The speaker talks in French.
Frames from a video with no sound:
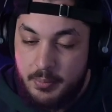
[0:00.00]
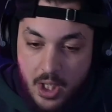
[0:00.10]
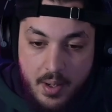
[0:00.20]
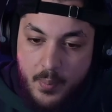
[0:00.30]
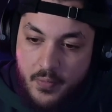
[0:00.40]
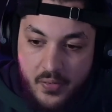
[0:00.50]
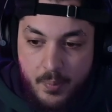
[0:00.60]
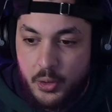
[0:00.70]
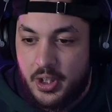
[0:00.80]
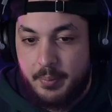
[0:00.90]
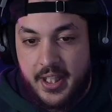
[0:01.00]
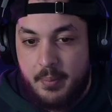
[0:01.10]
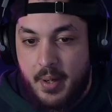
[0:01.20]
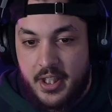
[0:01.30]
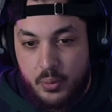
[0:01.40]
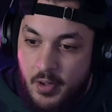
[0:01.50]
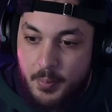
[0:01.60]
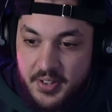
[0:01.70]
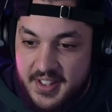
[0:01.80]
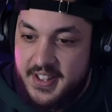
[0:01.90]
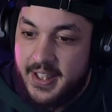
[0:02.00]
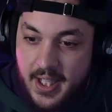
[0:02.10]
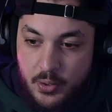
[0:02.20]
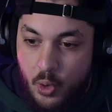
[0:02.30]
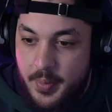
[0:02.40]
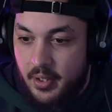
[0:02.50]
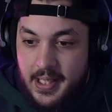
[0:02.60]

non, maman, faut vraiment que tu regardes Breaking Bad et tout. Je pense c'est une série, elle est trop bien.